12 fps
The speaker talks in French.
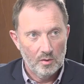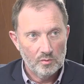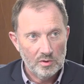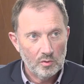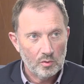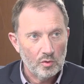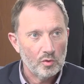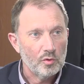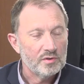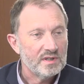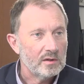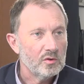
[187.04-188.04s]
Oui, donc on
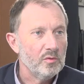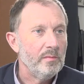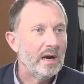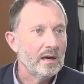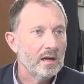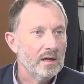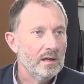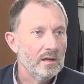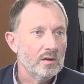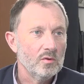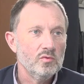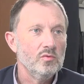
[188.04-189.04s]
constate que
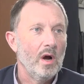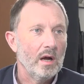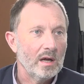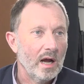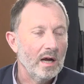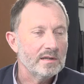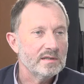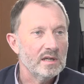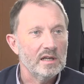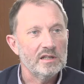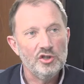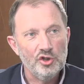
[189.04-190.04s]
malgré ou grâce
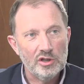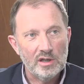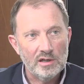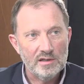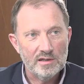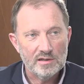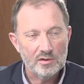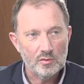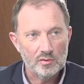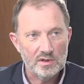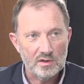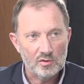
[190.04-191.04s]
à la
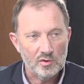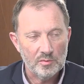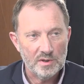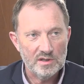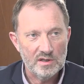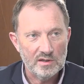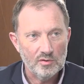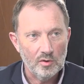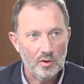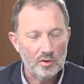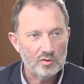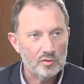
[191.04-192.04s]
digitalisation des entreprises
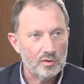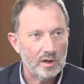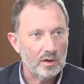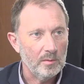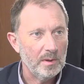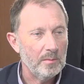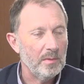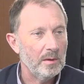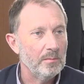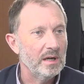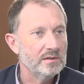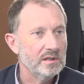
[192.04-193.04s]
d'assurance, on a quand même un
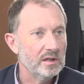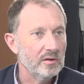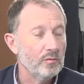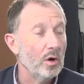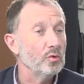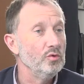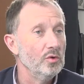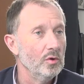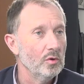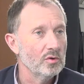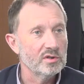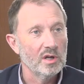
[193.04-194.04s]
maintien, voire une
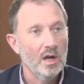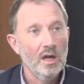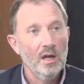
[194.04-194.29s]
hausse